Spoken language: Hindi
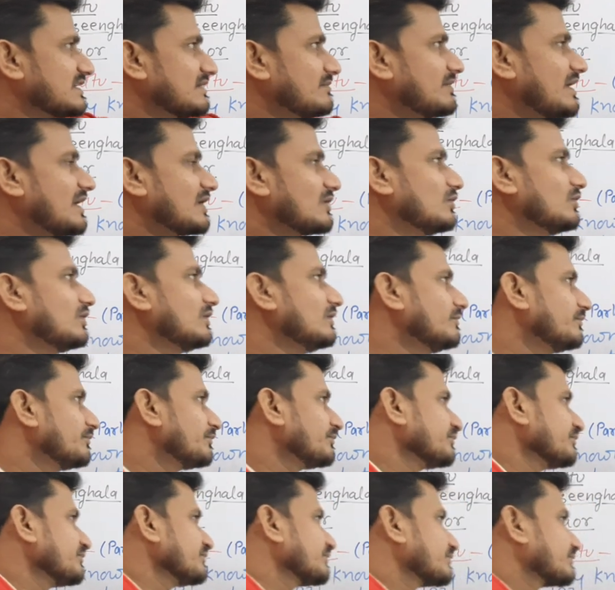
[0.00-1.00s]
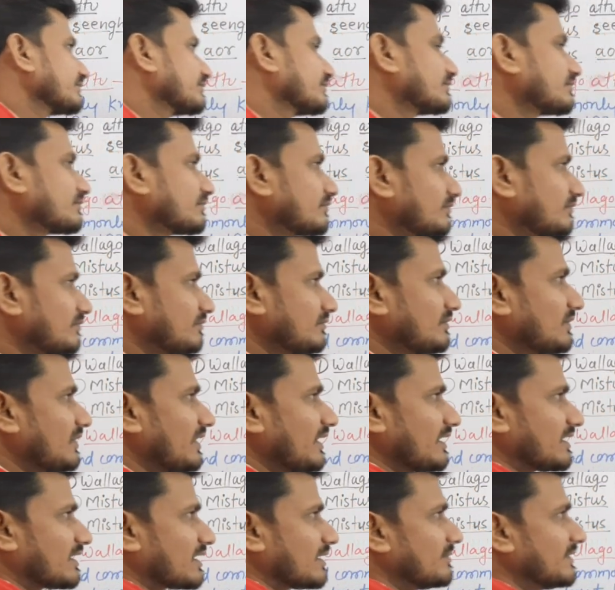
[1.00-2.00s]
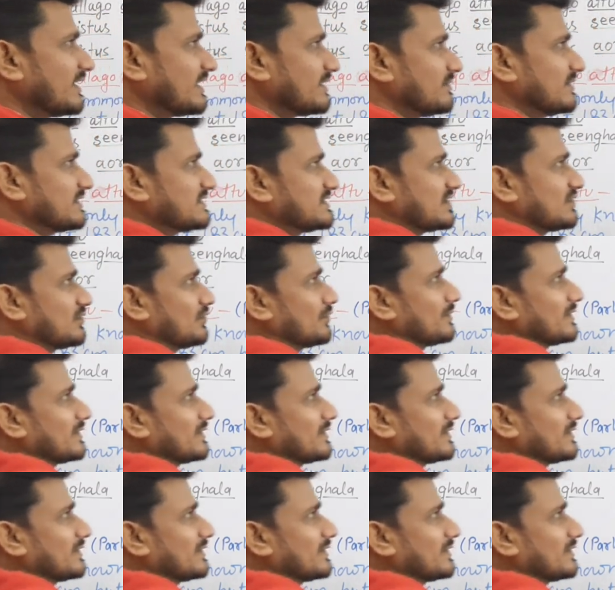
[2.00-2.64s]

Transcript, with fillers: मांगूर कमेंट में जरूर